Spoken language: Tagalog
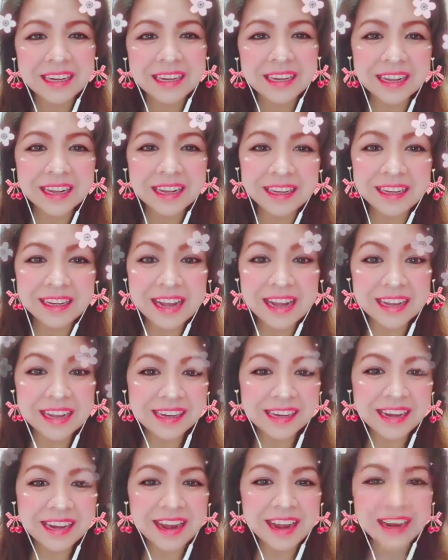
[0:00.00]

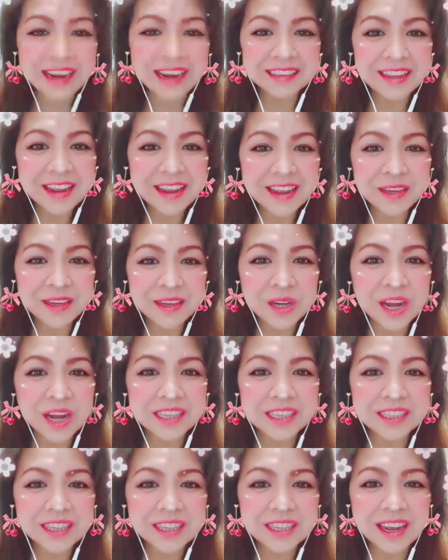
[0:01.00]
nagkakilala tayo
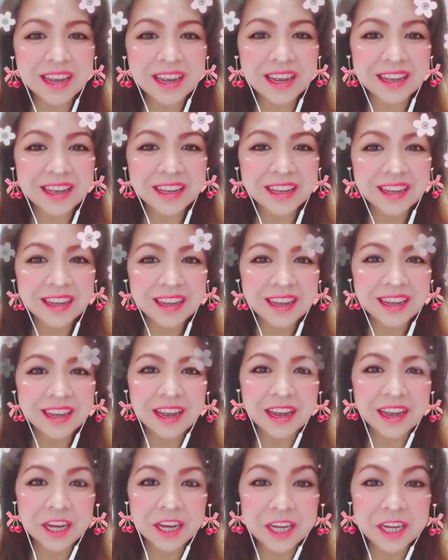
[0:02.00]
at uh,
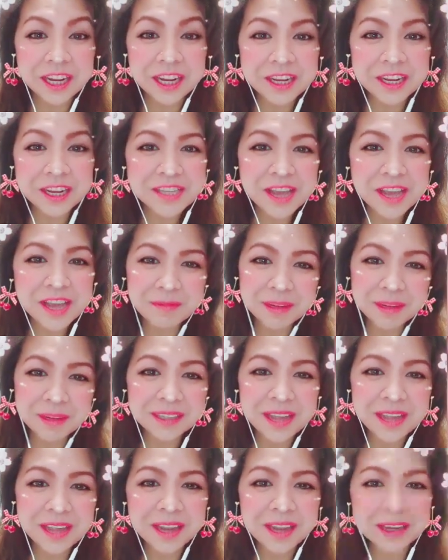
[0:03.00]
uh, nagkasama
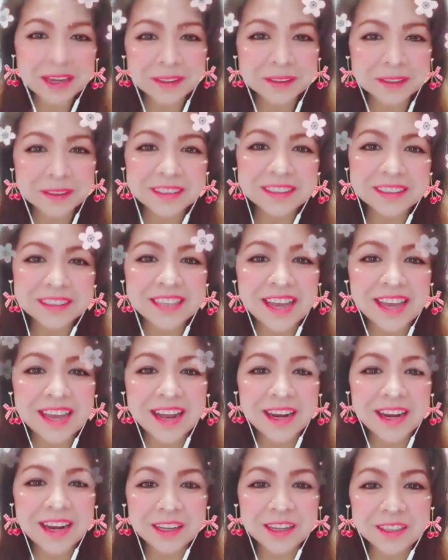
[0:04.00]
tayo sa
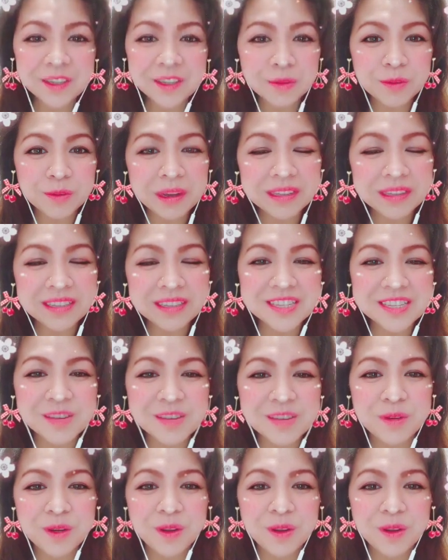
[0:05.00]
The Romantics
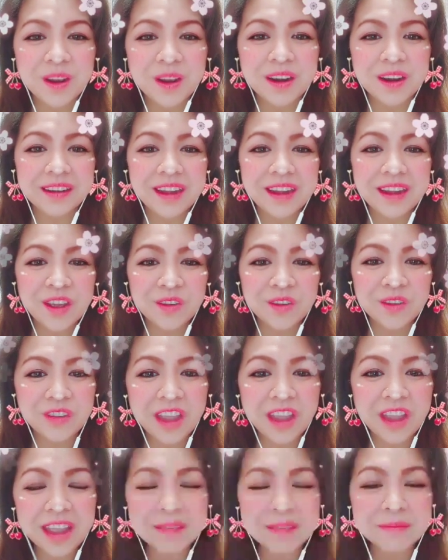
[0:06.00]
sa Pinoy Heart
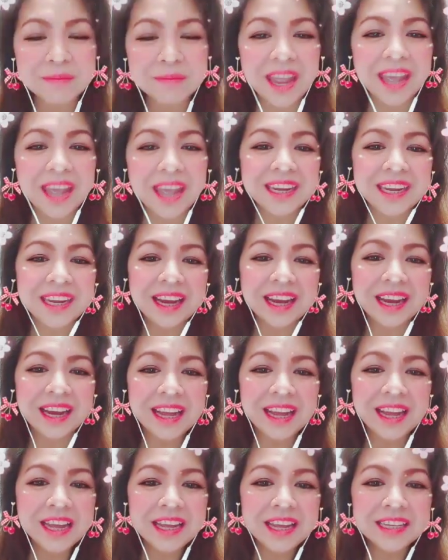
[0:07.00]
FM. And uh,
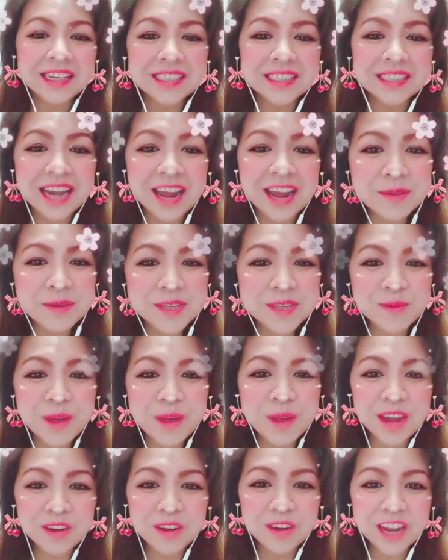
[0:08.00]
salamat sa
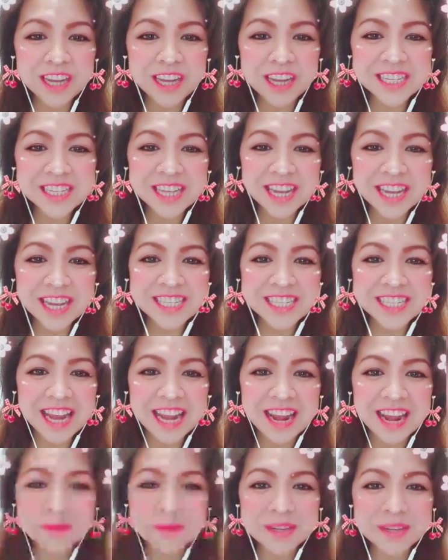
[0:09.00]
mga advices,
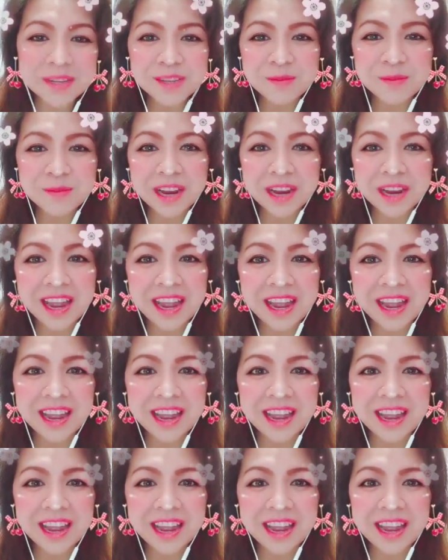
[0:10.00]
salamat sa mga